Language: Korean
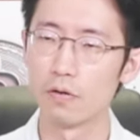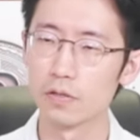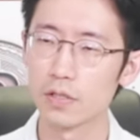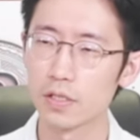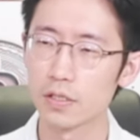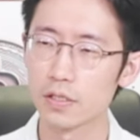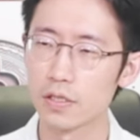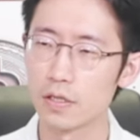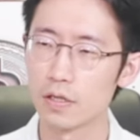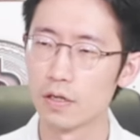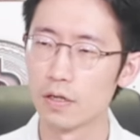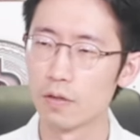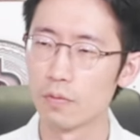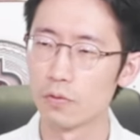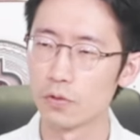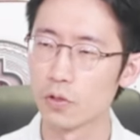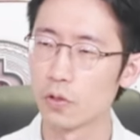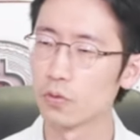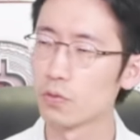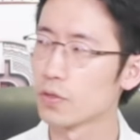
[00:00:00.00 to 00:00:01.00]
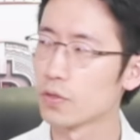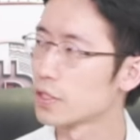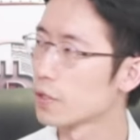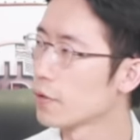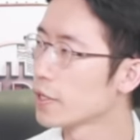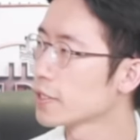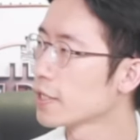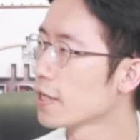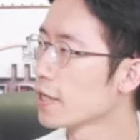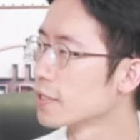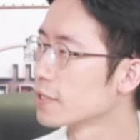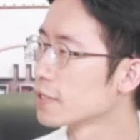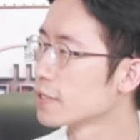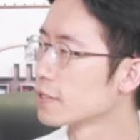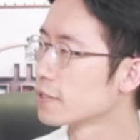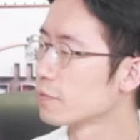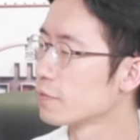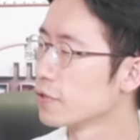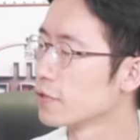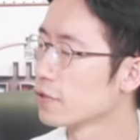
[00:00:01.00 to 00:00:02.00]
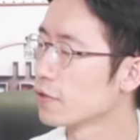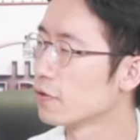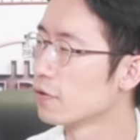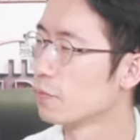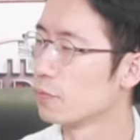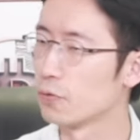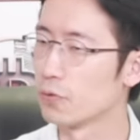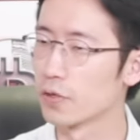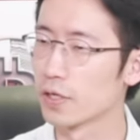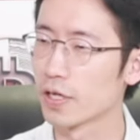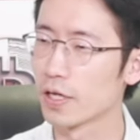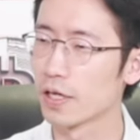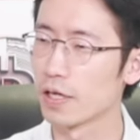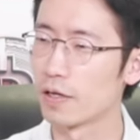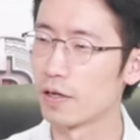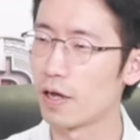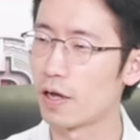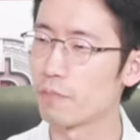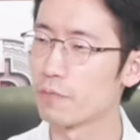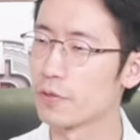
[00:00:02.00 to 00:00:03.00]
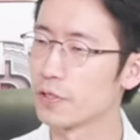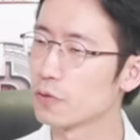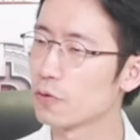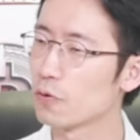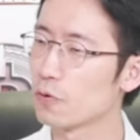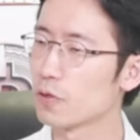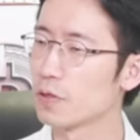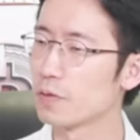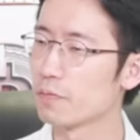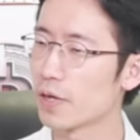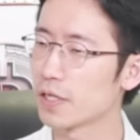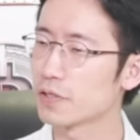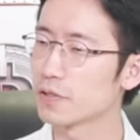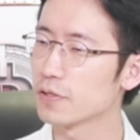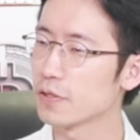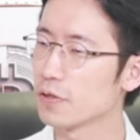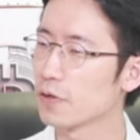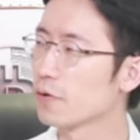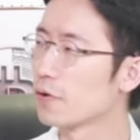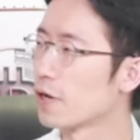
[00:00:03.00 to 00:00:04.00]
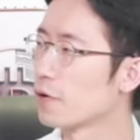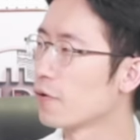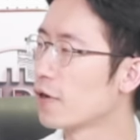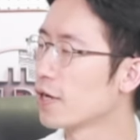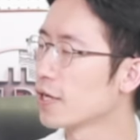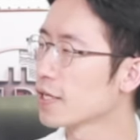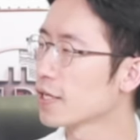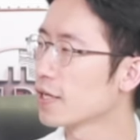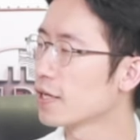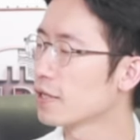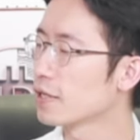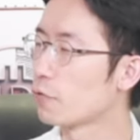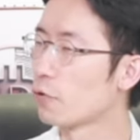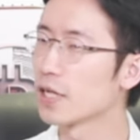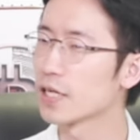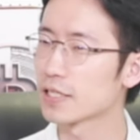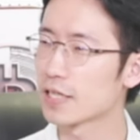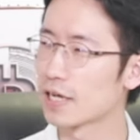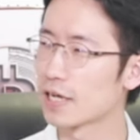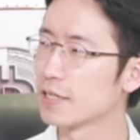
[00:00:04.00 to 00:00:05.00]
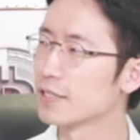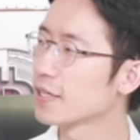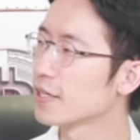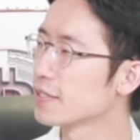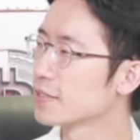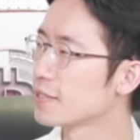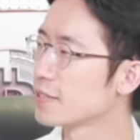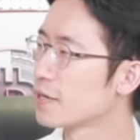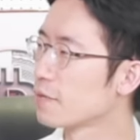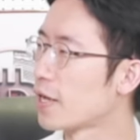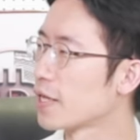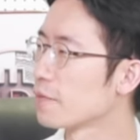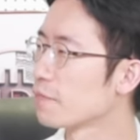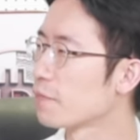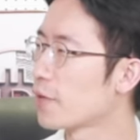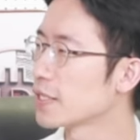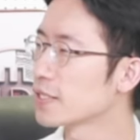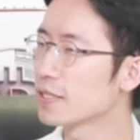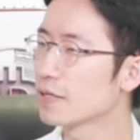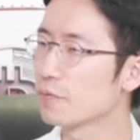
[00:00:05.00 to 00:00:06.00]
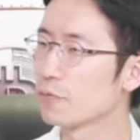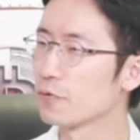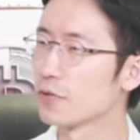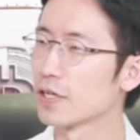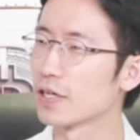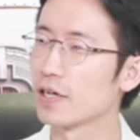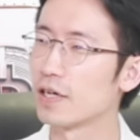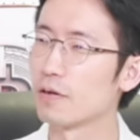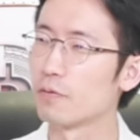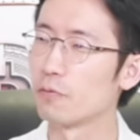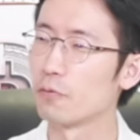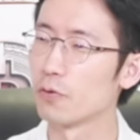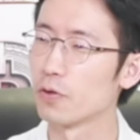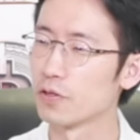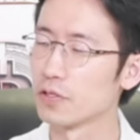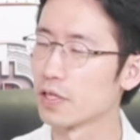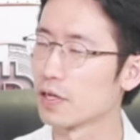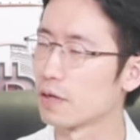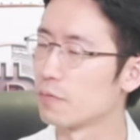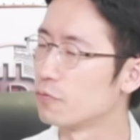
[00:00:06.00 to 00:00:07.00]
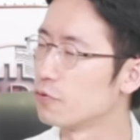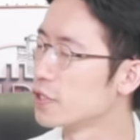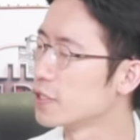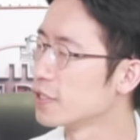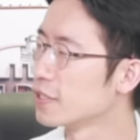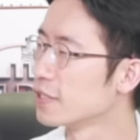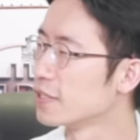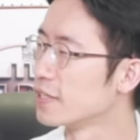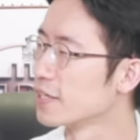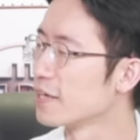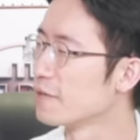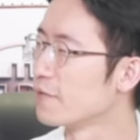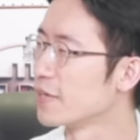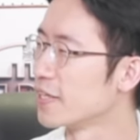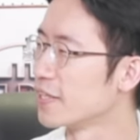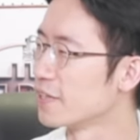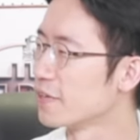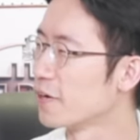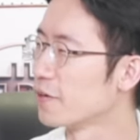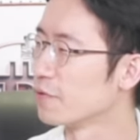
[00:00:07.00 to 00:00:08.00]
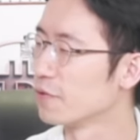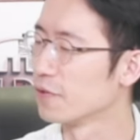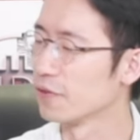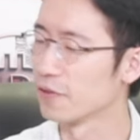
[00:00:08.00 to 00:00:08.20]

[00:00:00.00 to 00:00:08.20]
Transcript: 사실 저도 이제 회사에 앉아있으면서 이렇게 비트코인 빠졌어요 라고 하기가 워낙 다른 자산들이 많이 빠지다 보니까 오히려 제가 묻히는 느낌이 있더라고요.